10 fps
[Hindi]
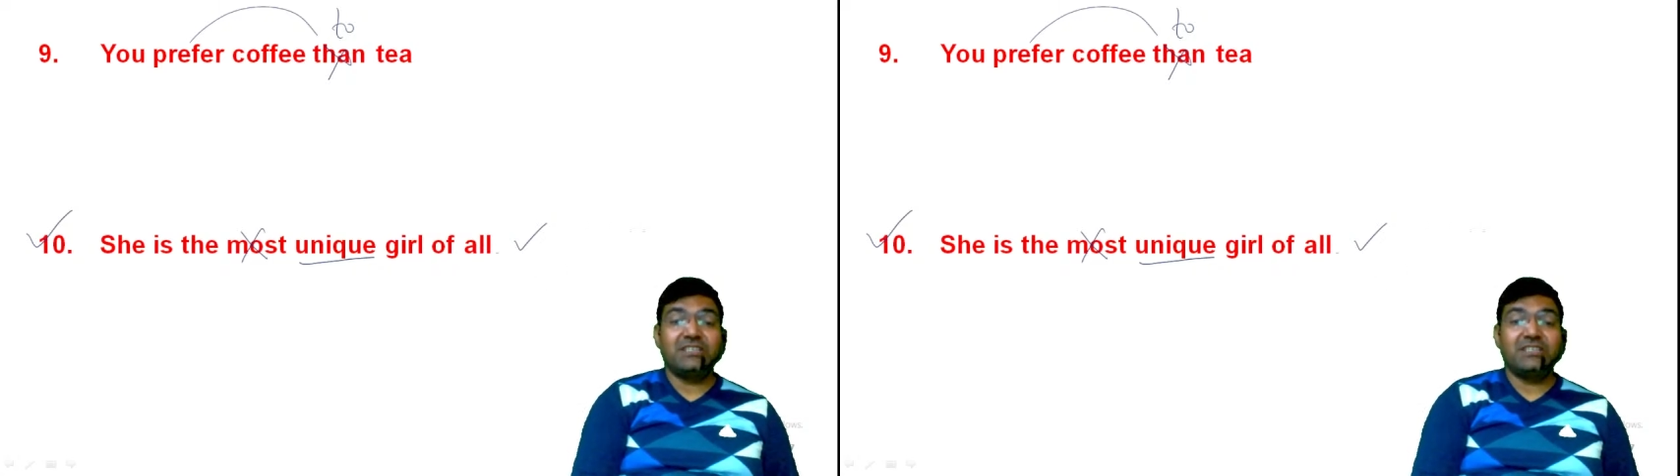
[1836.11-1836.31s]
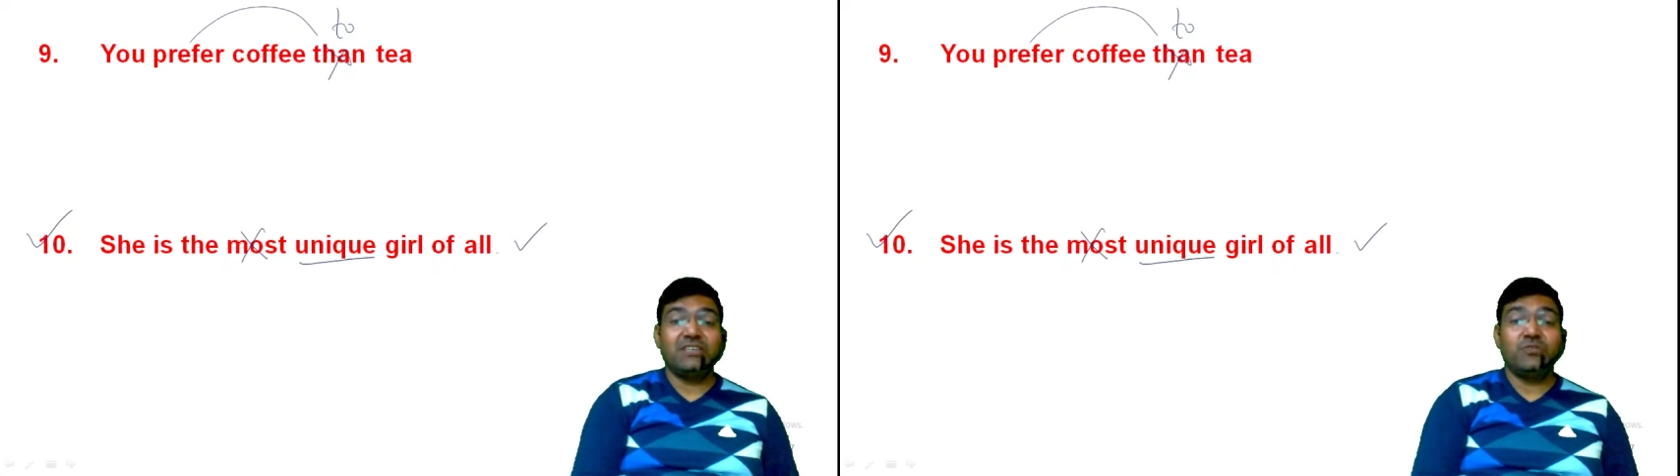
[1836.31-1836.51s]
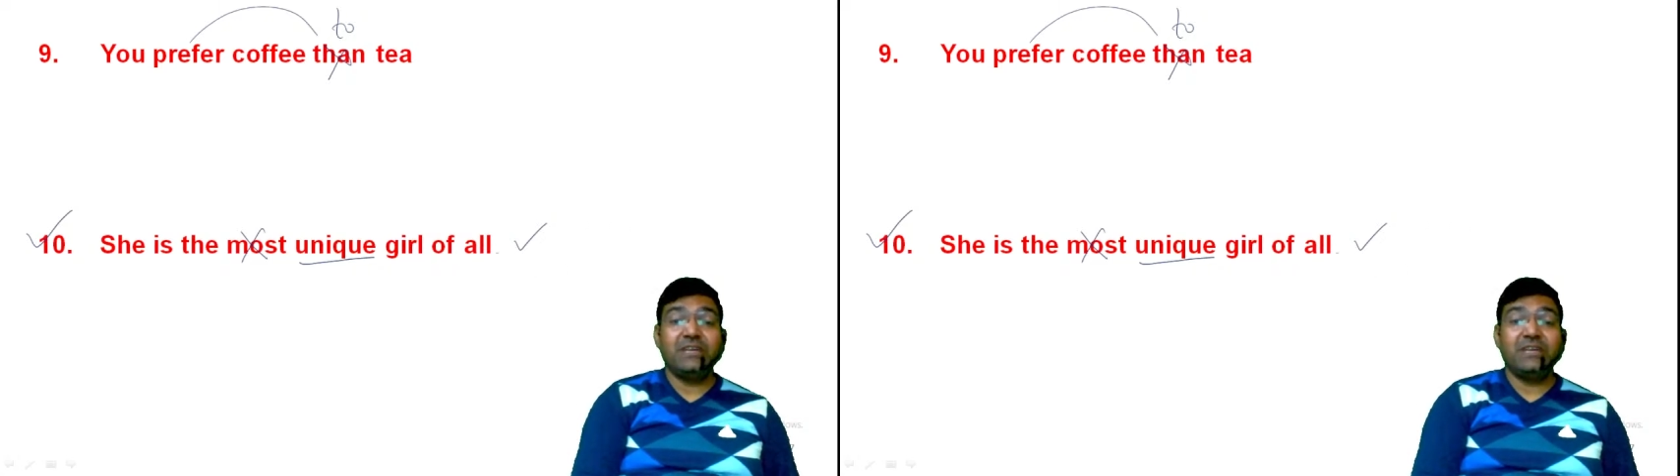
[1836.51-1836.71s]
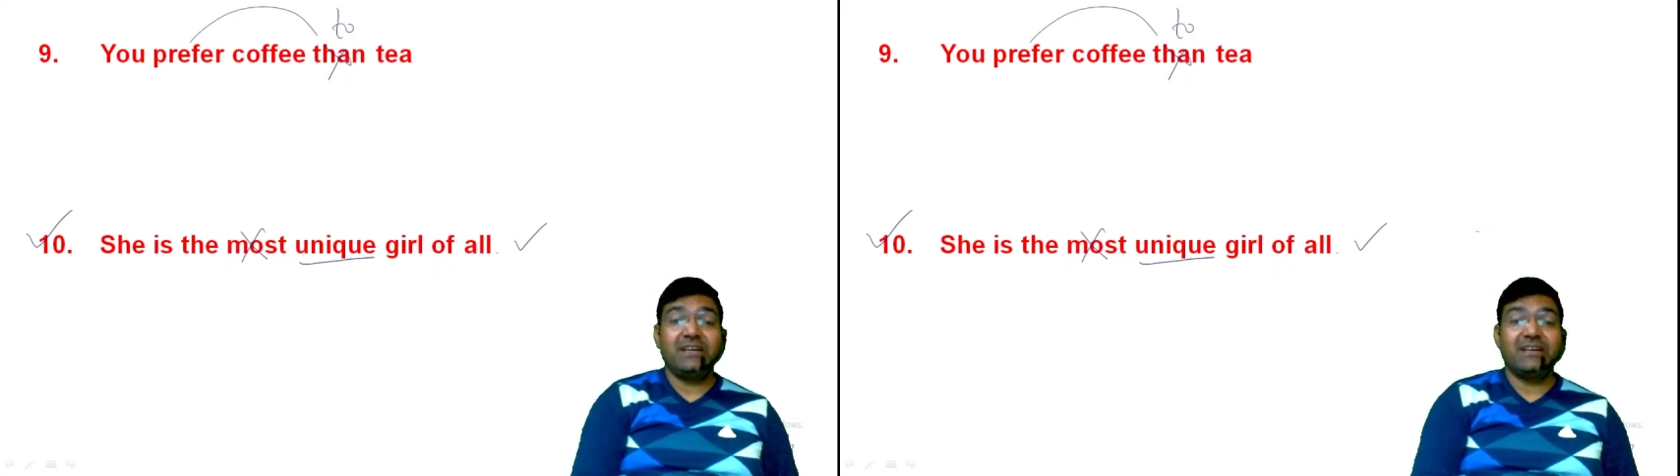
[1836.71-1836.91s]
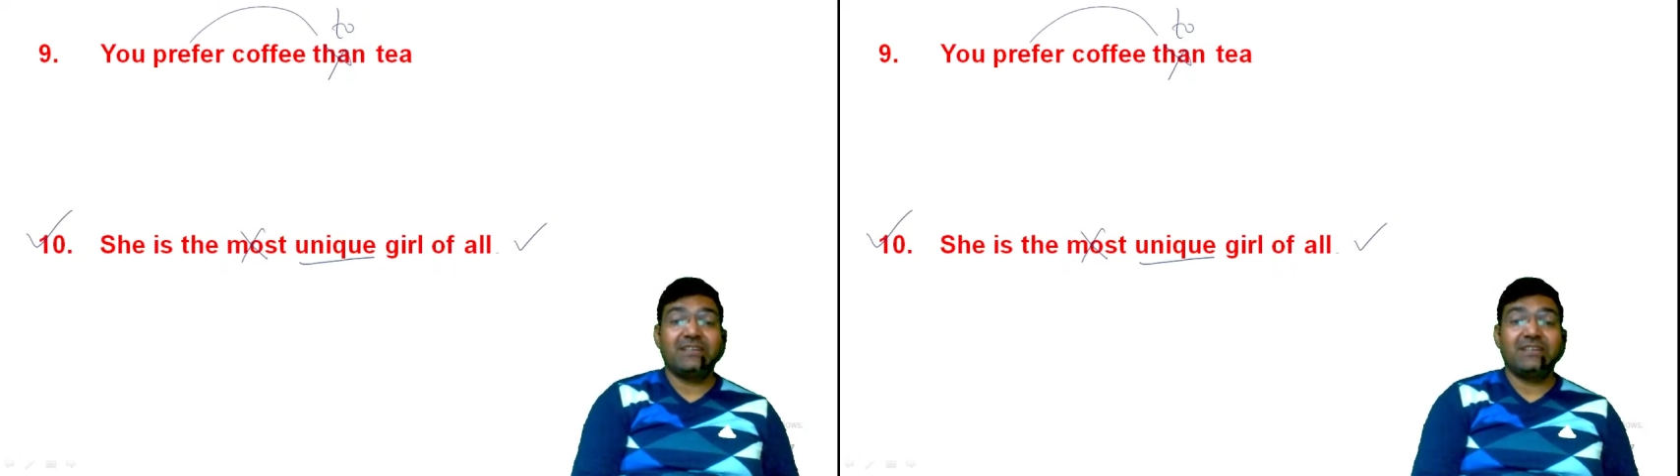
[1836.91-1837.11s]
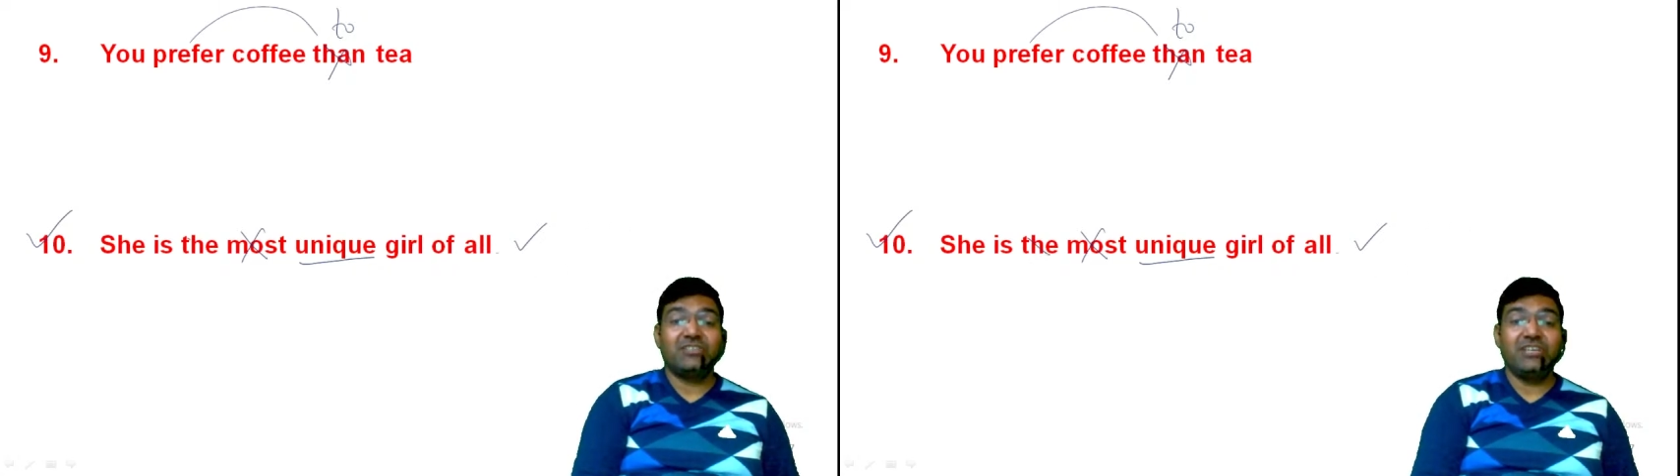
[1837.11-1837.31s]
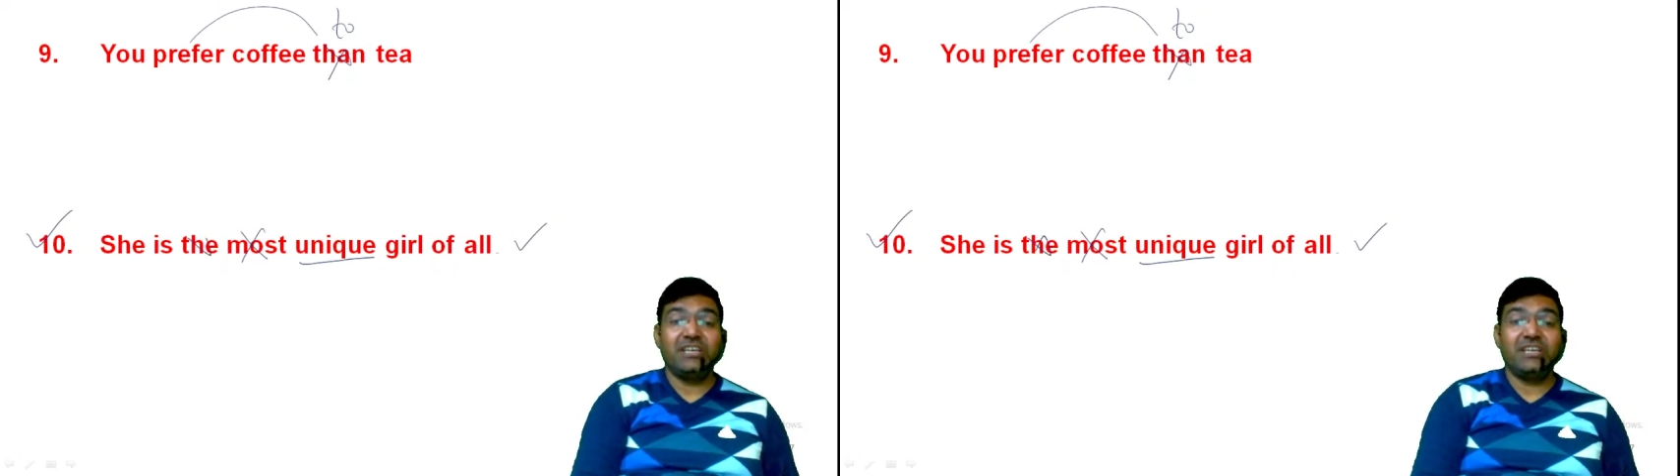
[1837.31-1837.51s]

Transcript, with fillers: द यूनिक गर्ल शी